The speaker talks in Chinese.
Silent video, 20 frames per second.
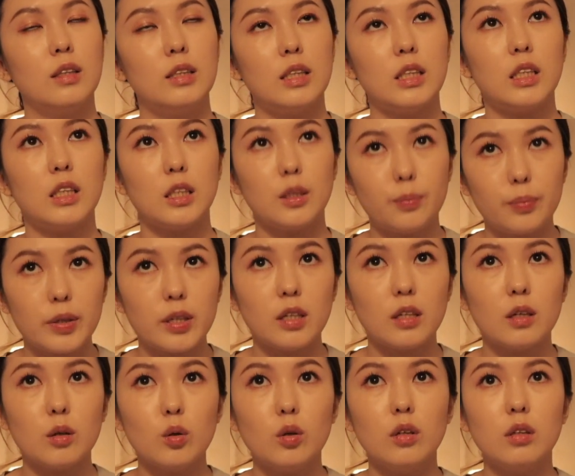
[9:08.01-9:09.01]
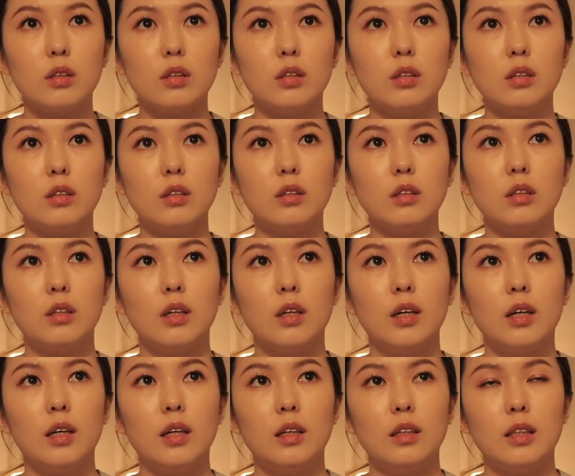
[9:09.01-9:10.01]
起皮，或者
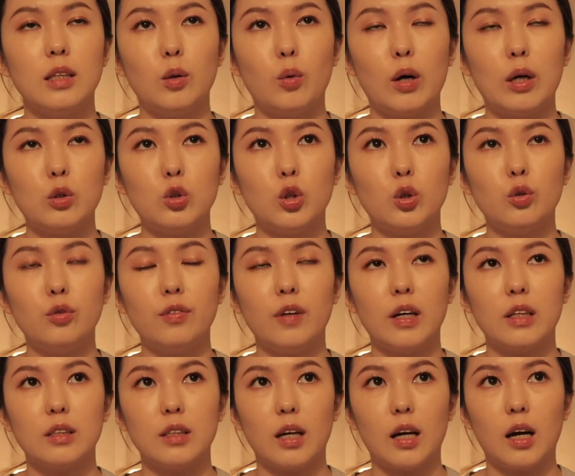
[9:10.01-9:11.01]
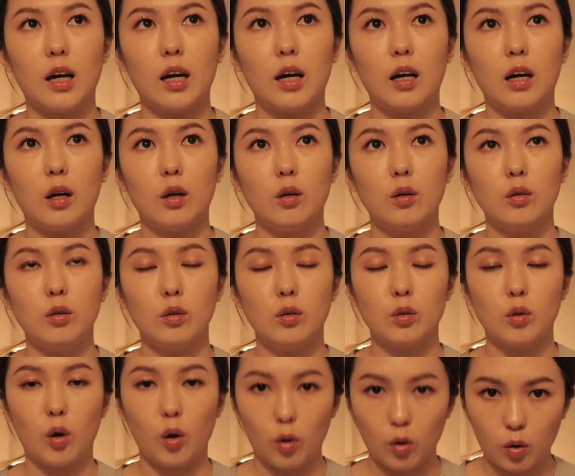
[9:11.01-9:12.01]
是你完全无法擦
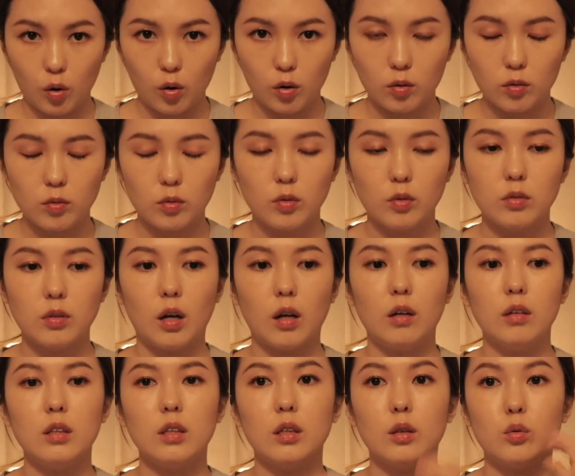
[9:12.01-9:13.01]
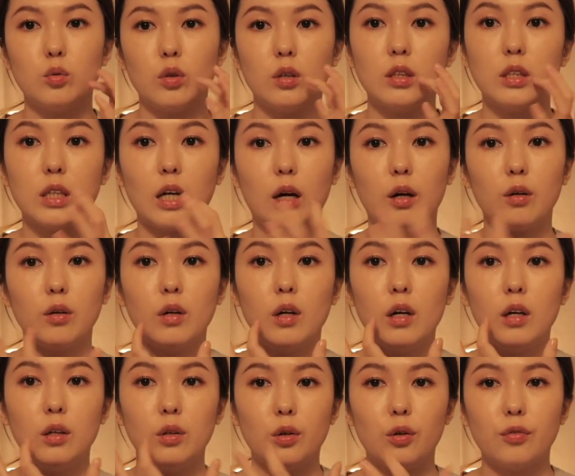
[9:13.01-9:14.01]
口红，然后你的嘴
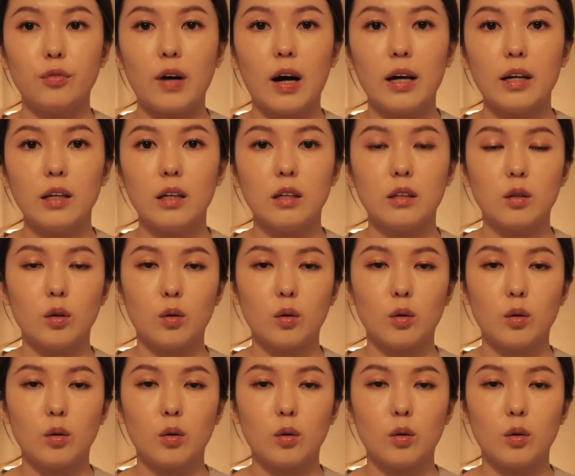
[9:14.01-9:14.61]
角有发炎